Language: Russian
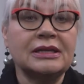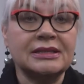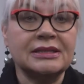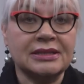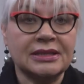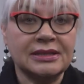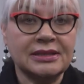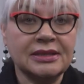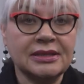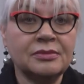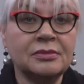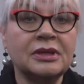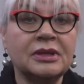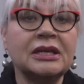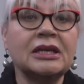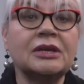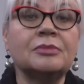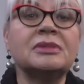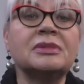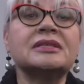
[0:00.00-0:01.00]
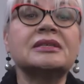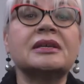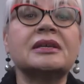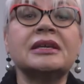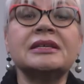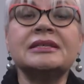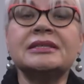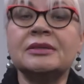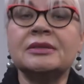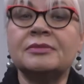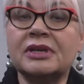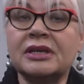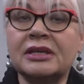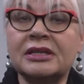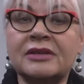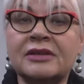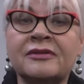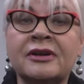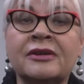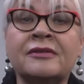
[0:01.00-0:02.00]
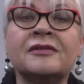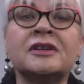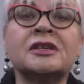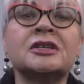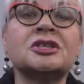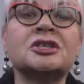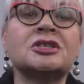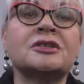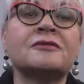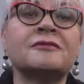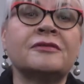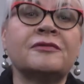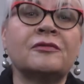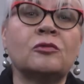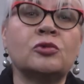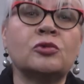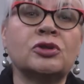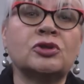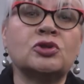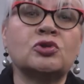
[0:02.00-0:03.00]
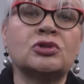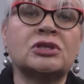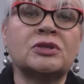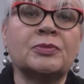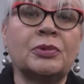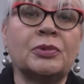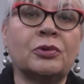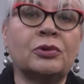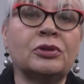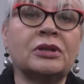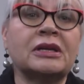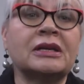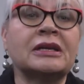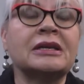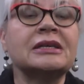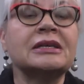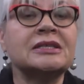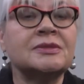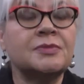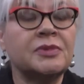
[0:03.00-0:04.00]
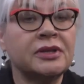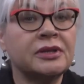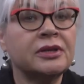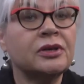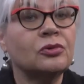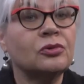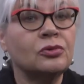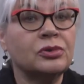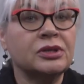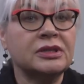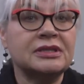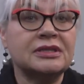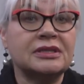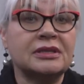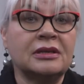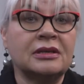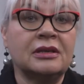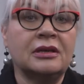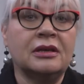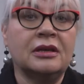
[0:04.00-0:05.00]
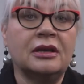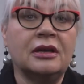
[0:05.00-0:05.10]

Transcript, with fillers: Затем – мы скрестим этого выросшего в курицу цыпленка с белой курицей